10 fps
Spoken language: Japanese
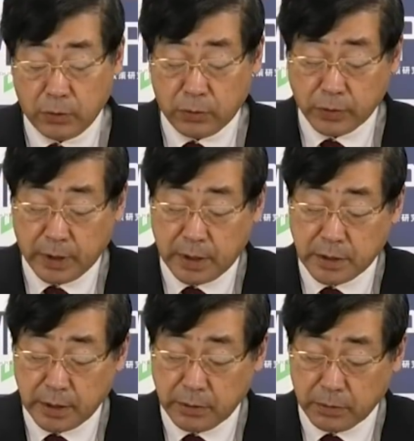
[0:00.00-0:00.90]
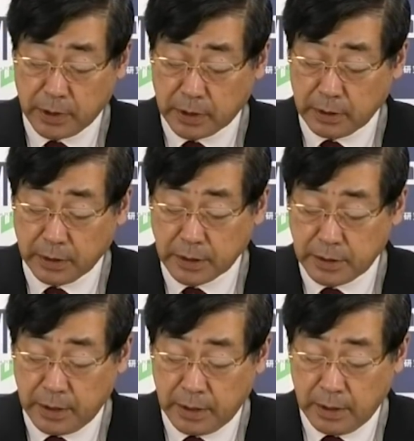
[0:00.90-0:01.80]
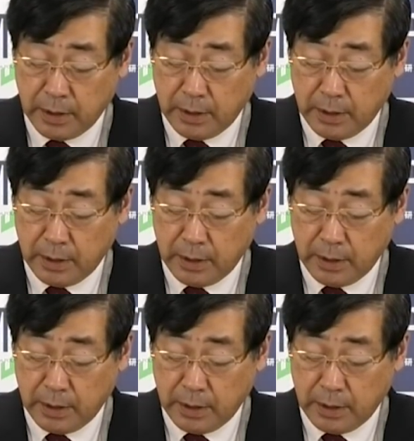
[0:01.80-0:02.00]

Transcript: 京都議会選挙だったわけですね。